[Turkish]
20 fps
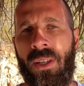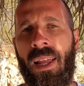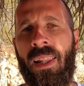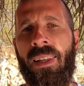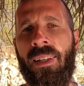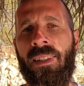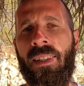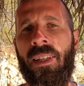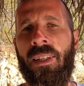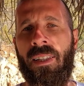
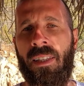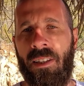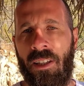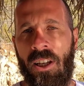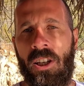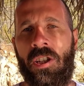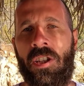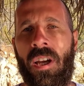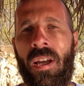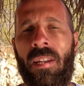özellikleri
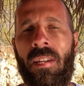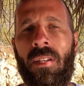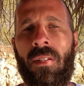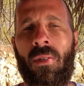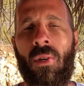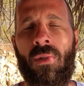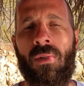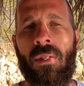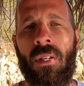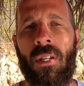de
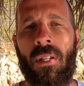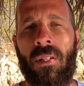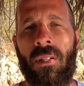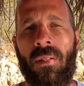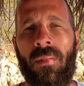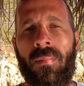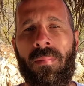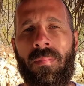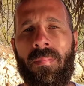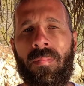değişkenlik
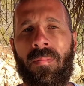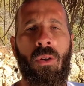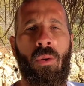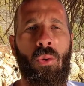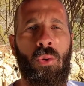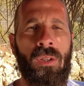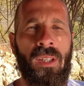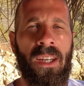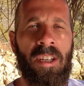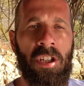gösterir.
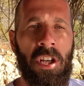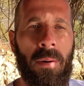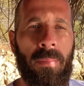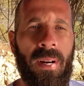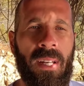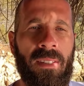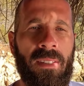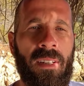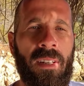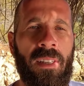Yüzey
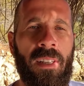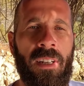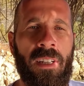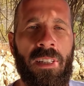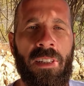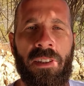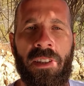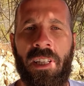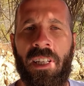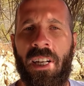
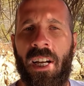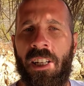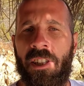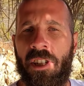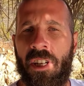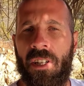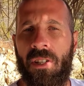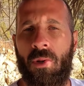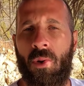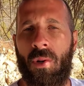şamandıraların
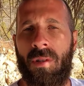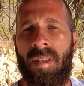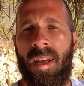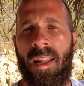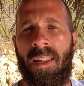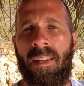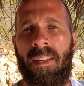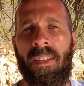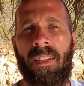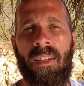dikkat çekici
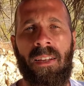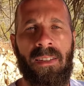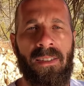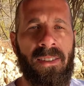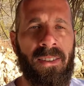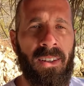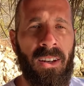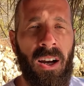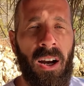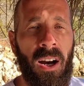özelliğinin
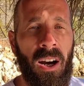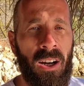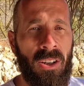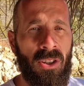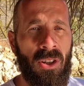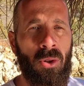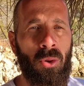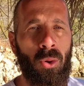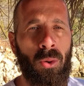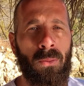yanı sıra
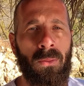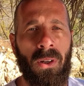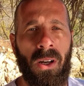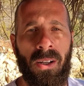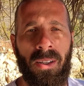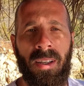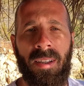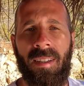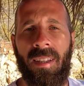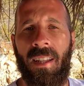acil
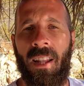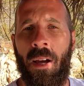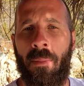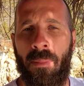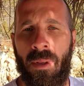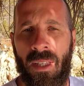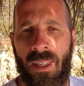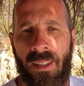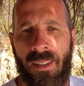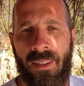durumlarda
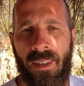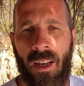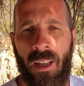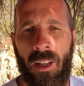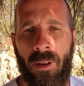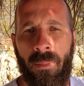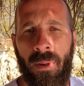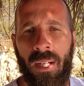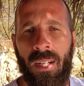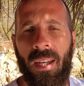dinlenmenizi
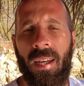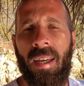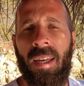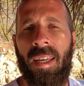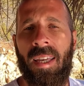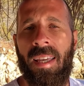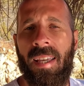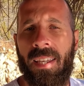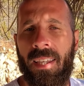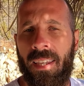sağlamak,
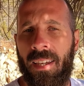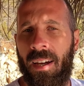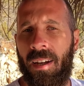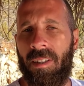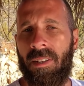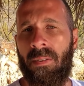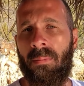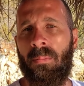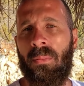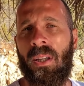ilk
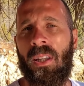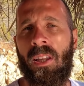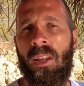yardım,